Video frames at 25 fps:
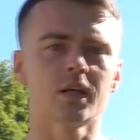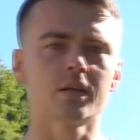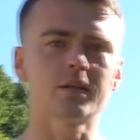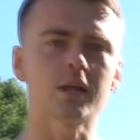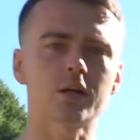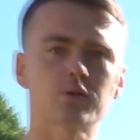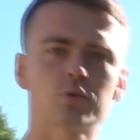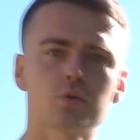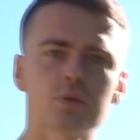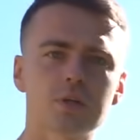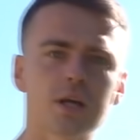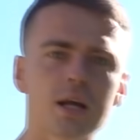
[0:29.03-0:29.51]

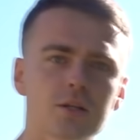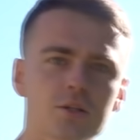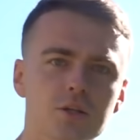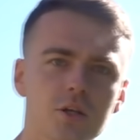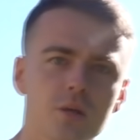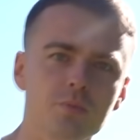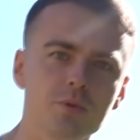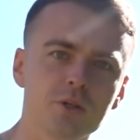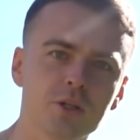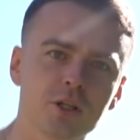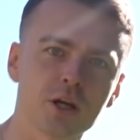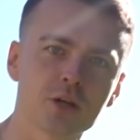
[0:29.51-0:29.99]

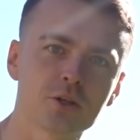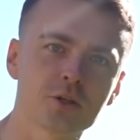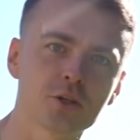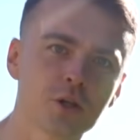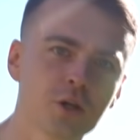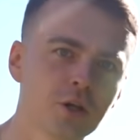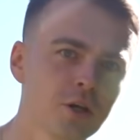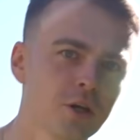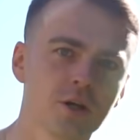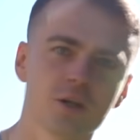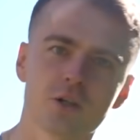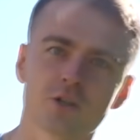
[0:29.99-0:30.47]
Zarzucacie mi
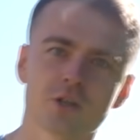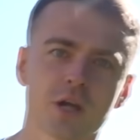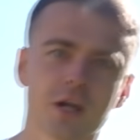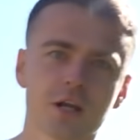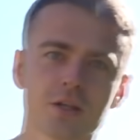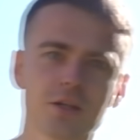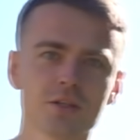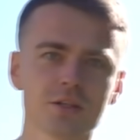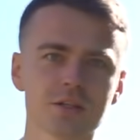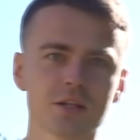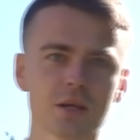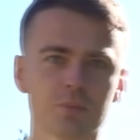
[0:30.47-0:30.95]
też że
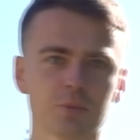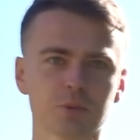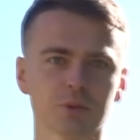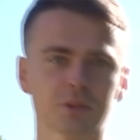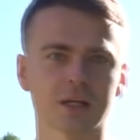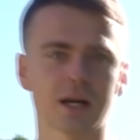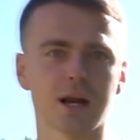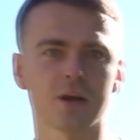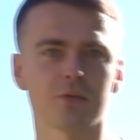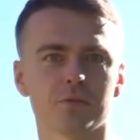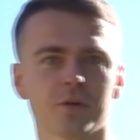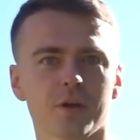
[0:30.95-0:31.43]
ja nic nie
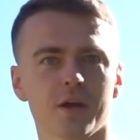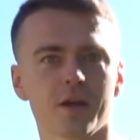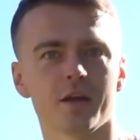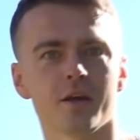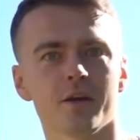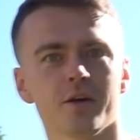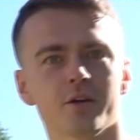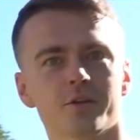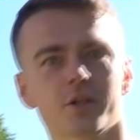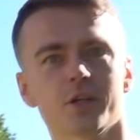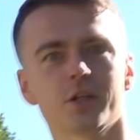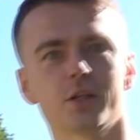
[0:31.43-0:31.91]
potrafię,
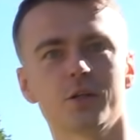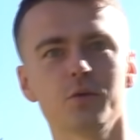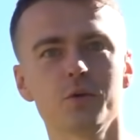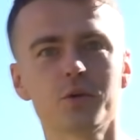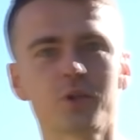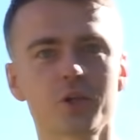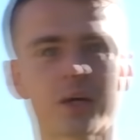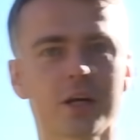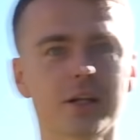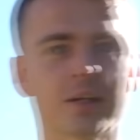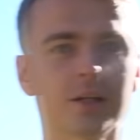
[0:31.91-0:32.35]
że ćwiczę